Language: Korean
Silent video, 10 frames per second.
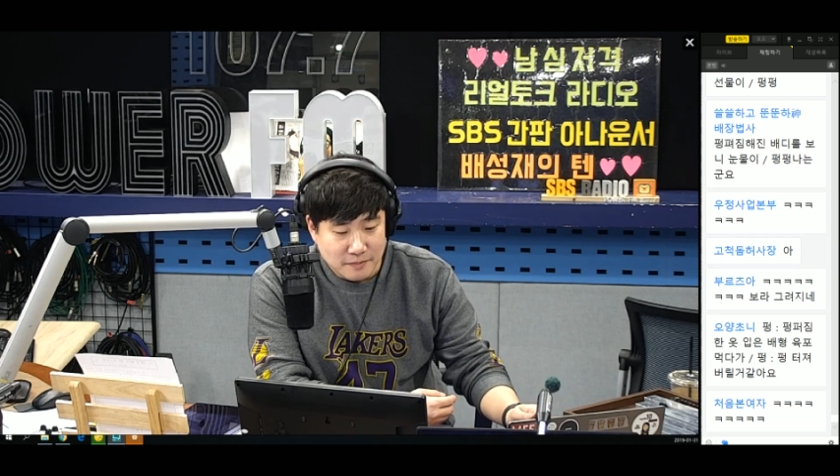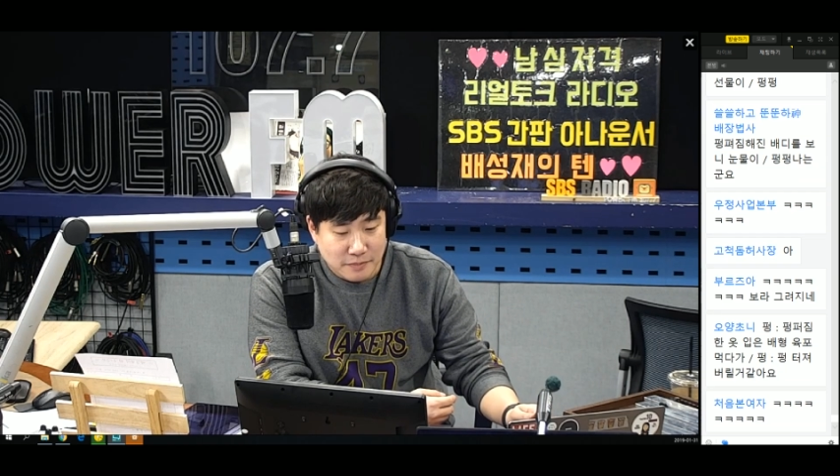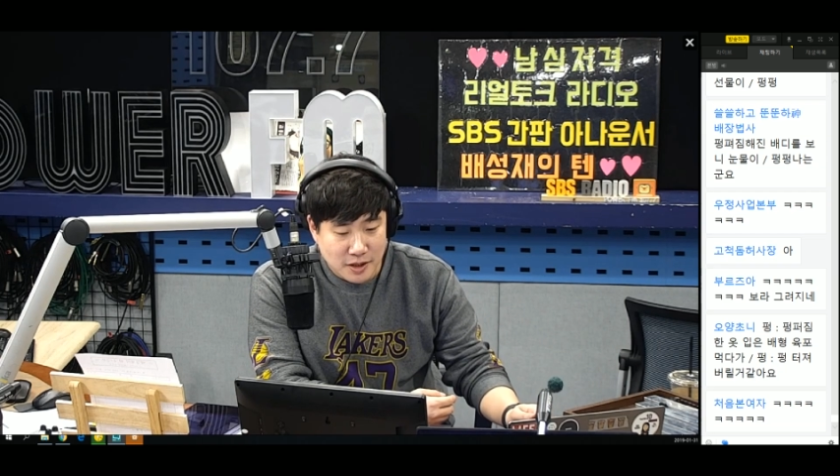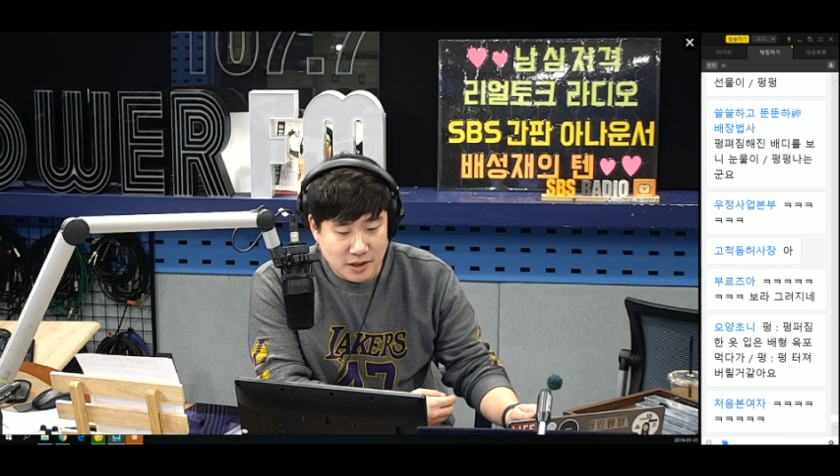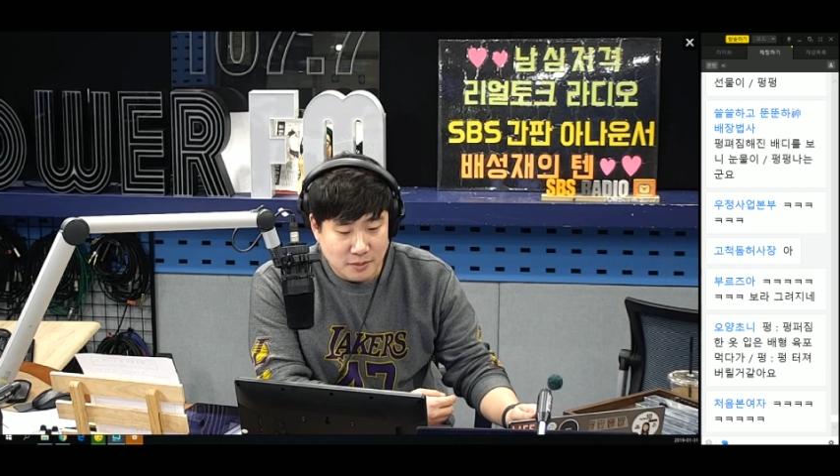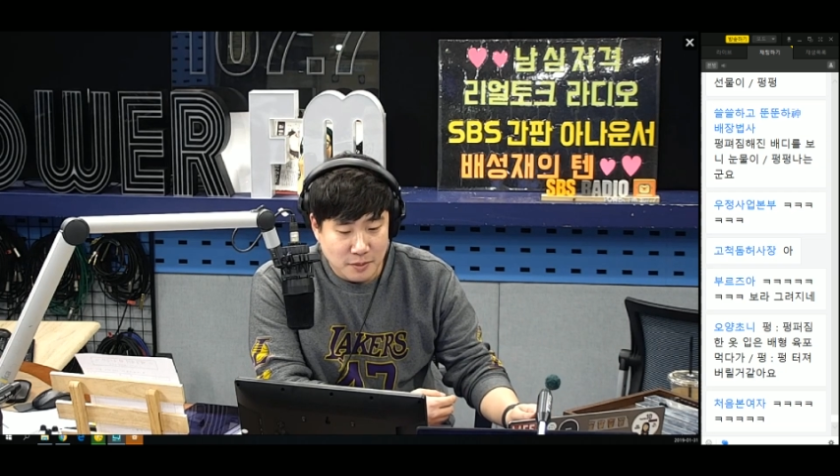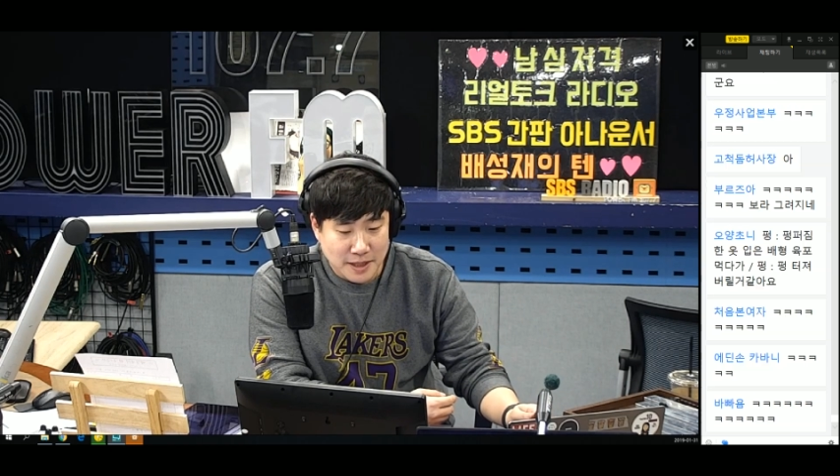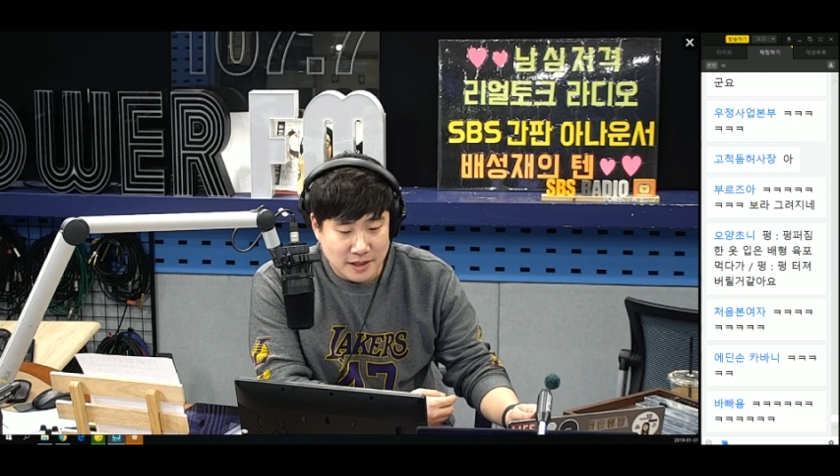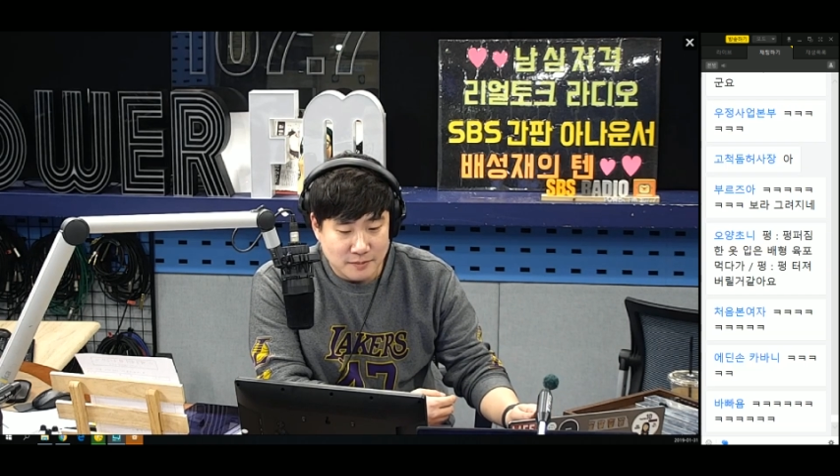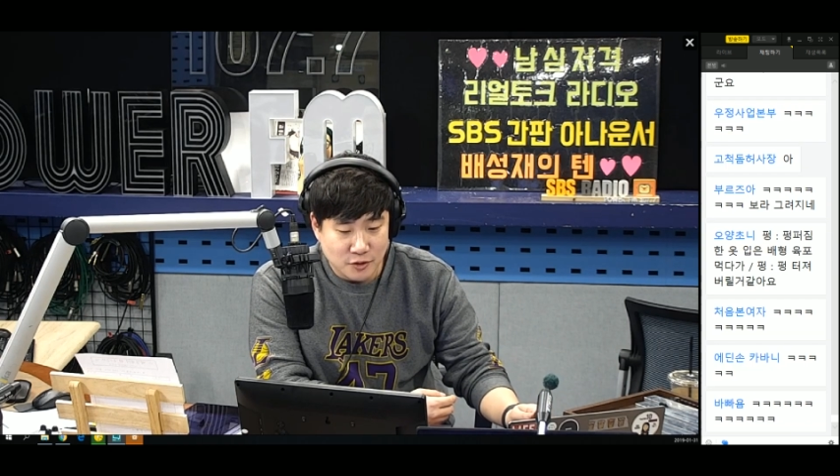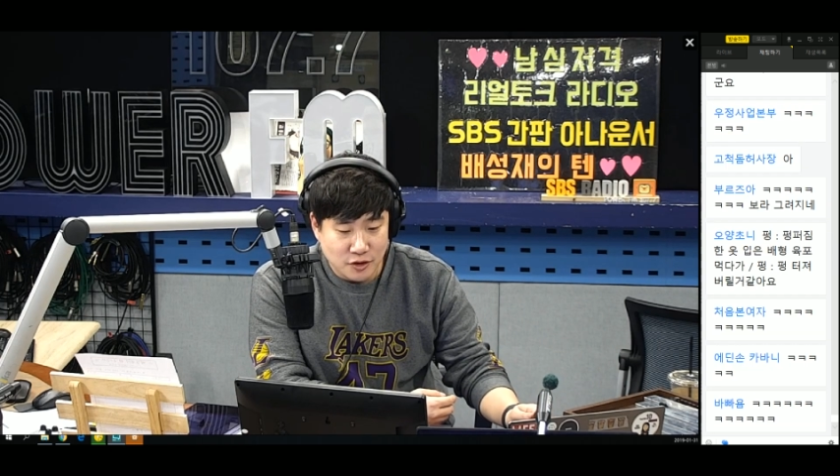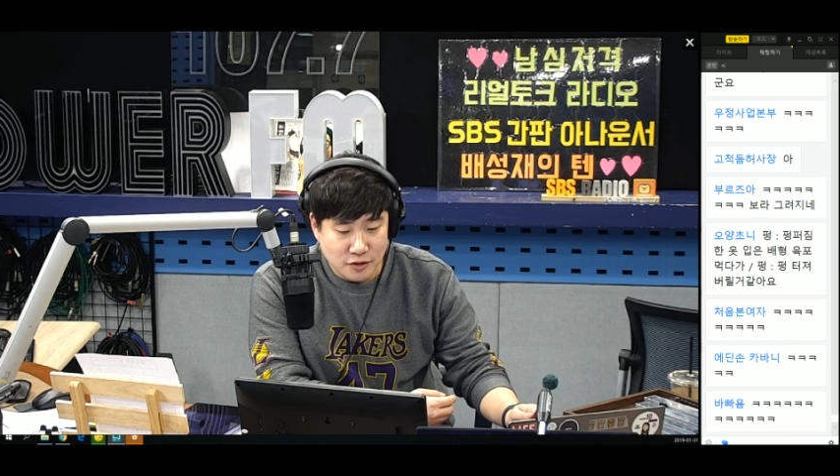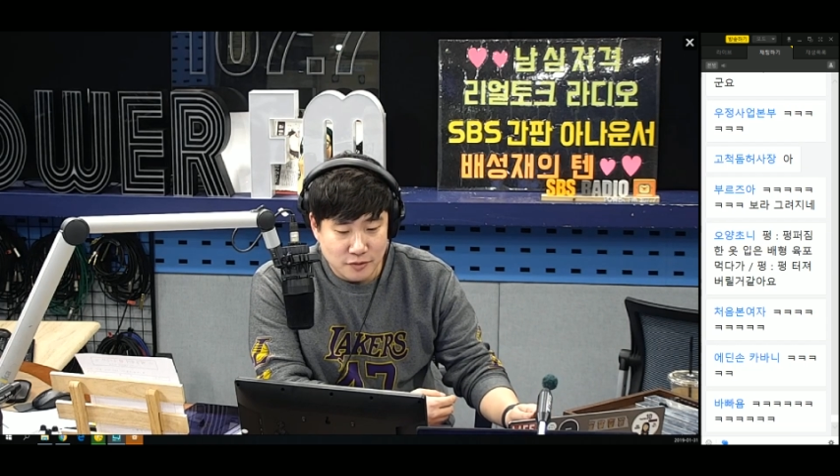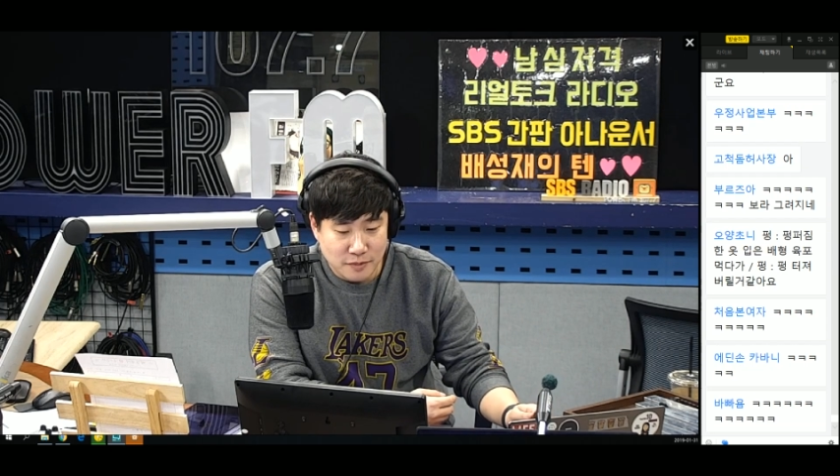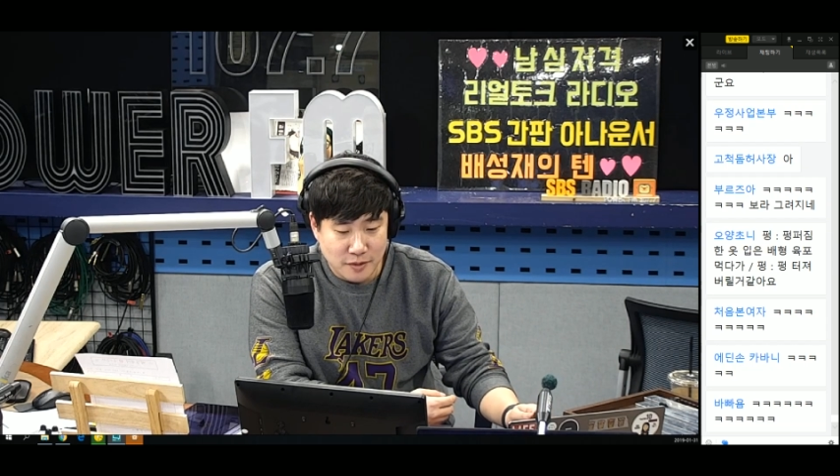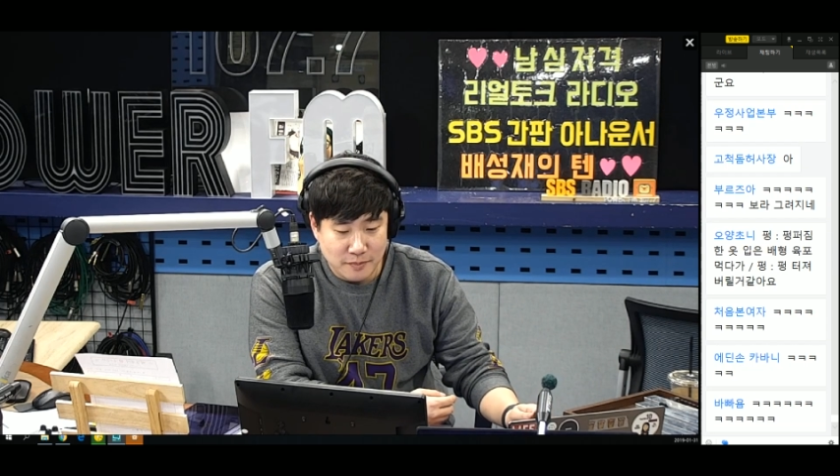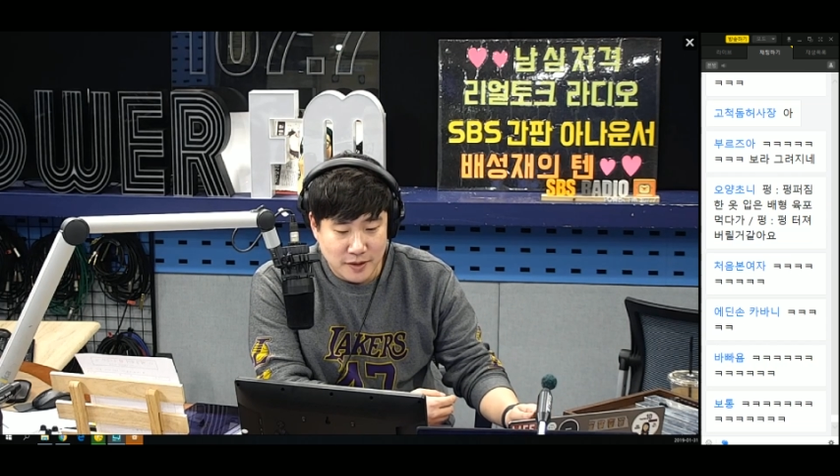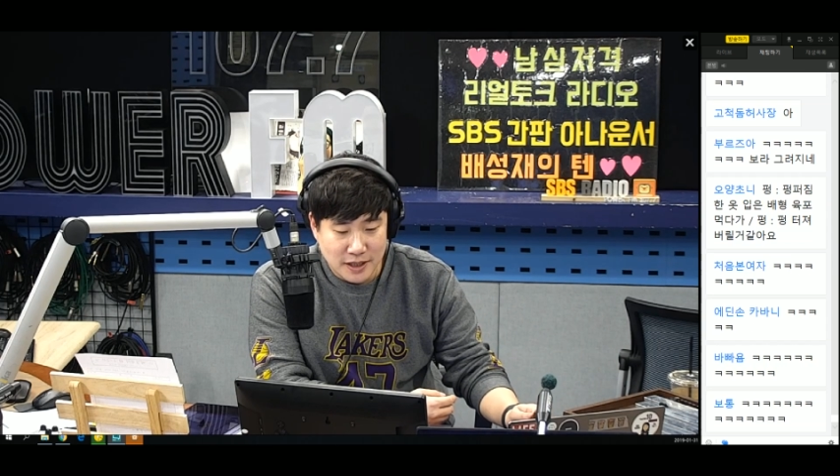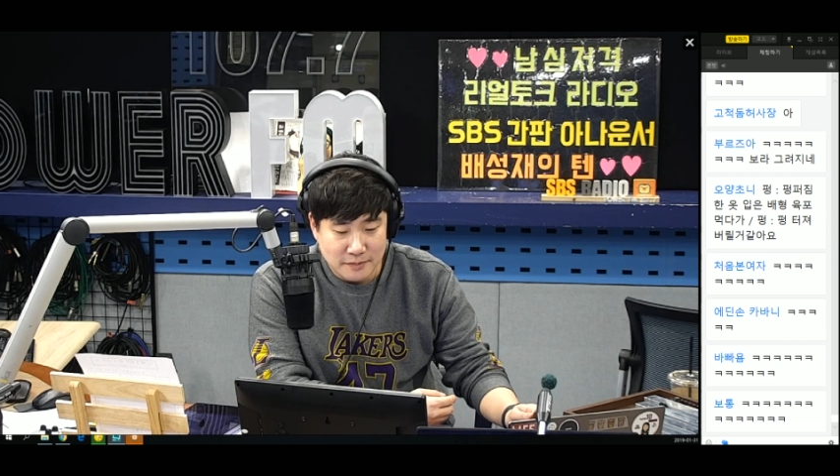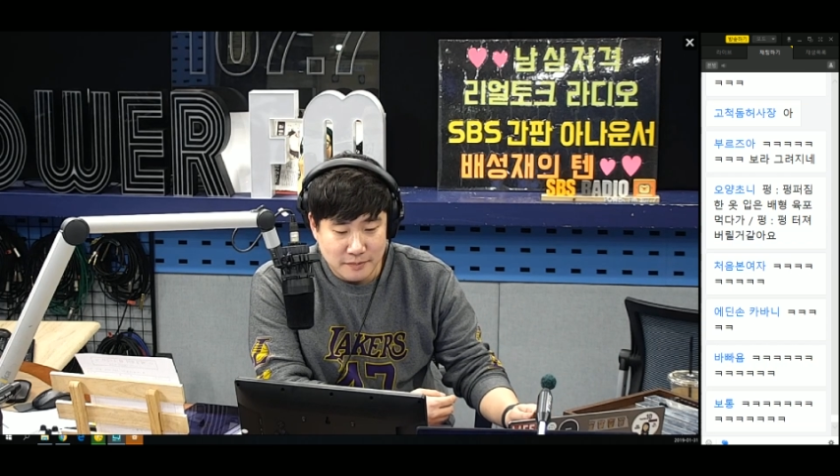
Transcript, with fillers: 펑티보만큼 귀여운 펑펑한